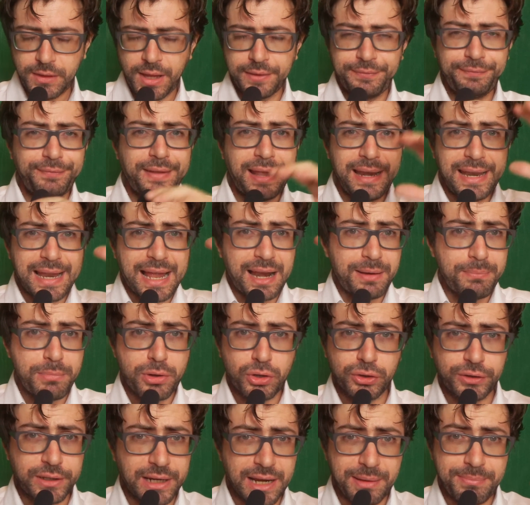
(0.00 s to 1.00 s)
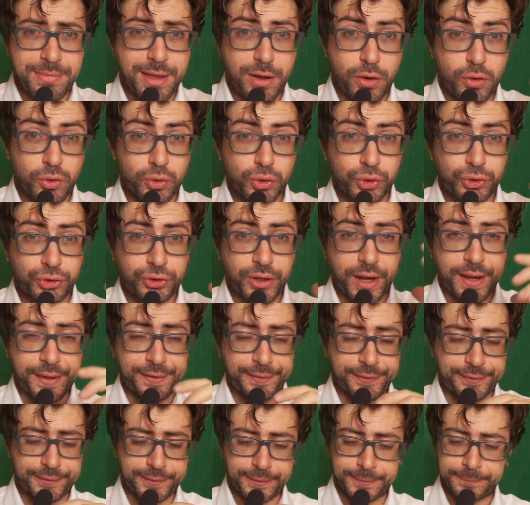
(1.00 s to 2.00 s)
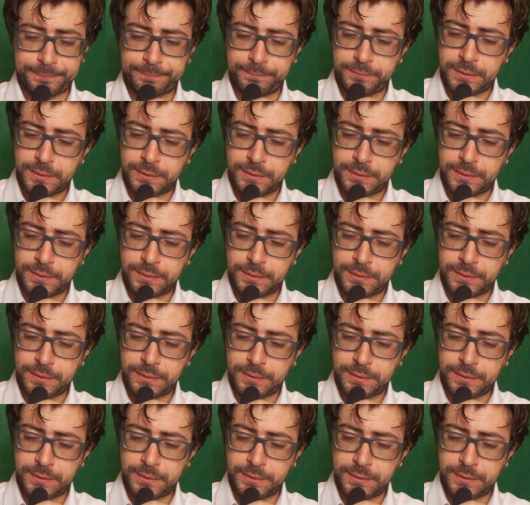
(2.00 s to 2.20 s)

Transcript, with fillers: dall'albero della mia conoscenza.